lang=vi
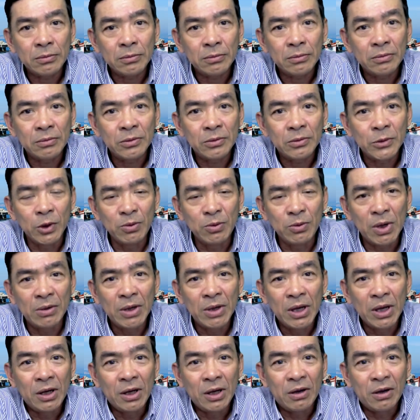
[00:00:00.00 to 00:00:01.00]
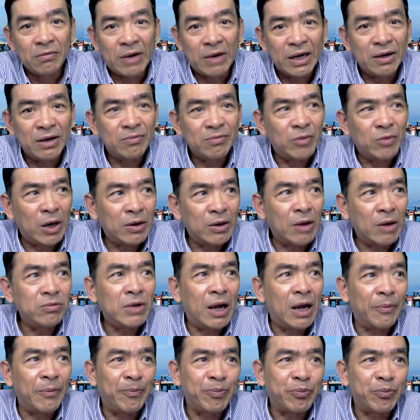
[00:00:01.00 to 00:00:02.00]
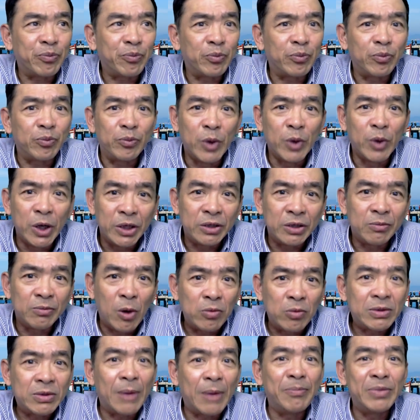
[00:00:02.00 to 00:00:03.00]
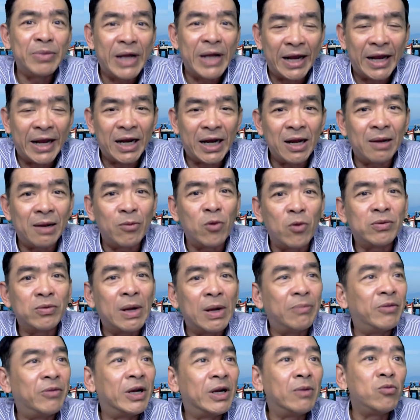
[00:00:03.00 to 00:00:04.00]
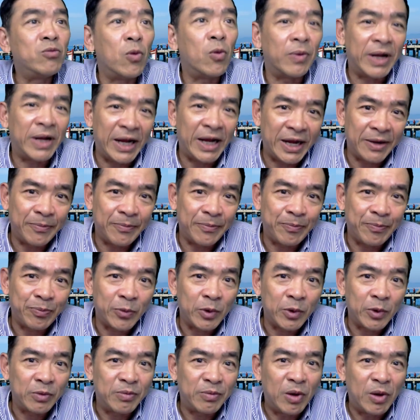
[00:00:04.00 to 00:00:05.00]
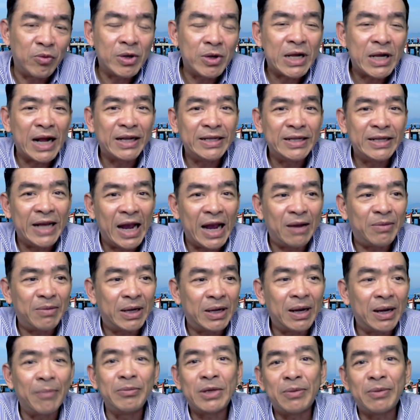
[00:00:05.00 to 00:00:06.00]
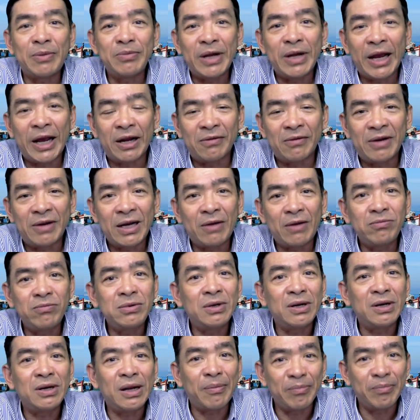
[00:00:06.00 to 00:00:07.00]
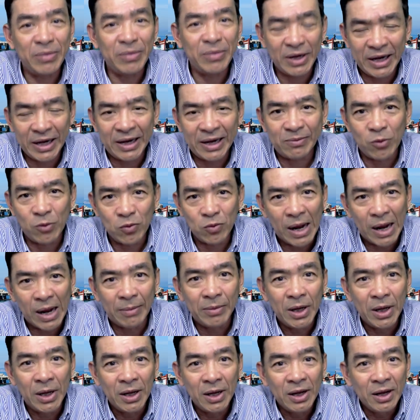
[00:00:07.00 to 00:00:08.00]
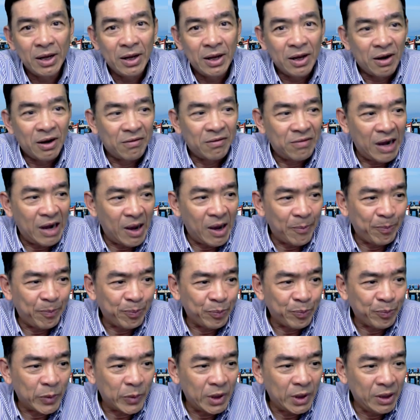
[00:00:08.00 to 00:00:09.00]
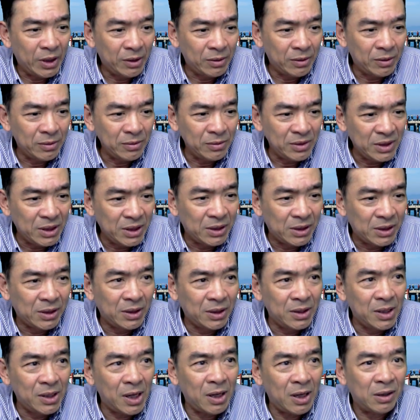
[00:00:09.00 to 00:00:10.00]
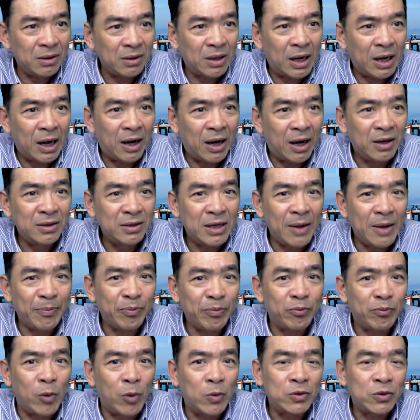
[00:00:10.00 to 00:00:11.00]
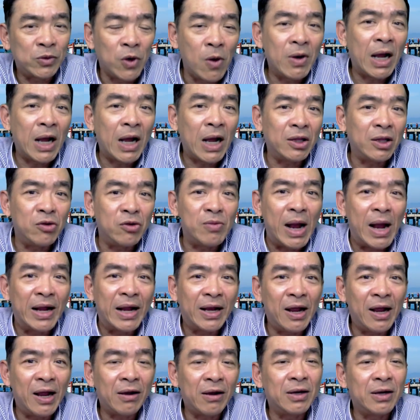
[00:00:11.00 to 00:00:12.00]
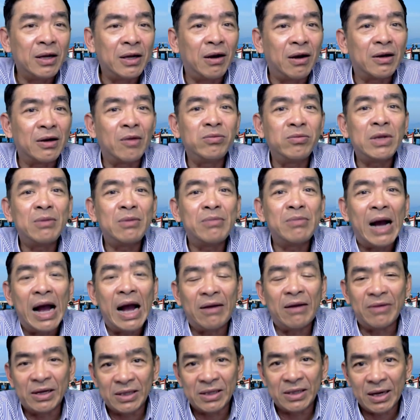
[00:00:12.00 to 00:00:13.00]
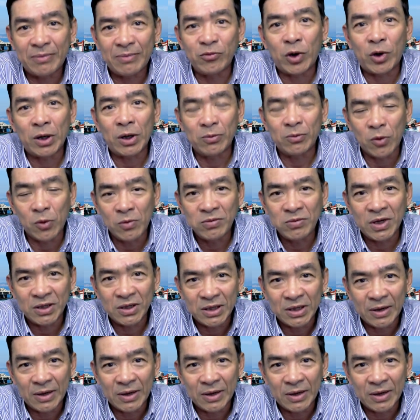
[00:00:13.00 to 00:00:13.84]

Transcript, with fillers: đúng không phải báo đóng là 10 100 ngàn đó là một năm phải đóng 1 ngàn một cái căn nhà mà 500 ngàn phải đóng 5 ngàn một năm và nếu như đó ở một số các tiểu bang khác có khi họ đóng tới 3 phần trăm hoặc là 4 phần trăm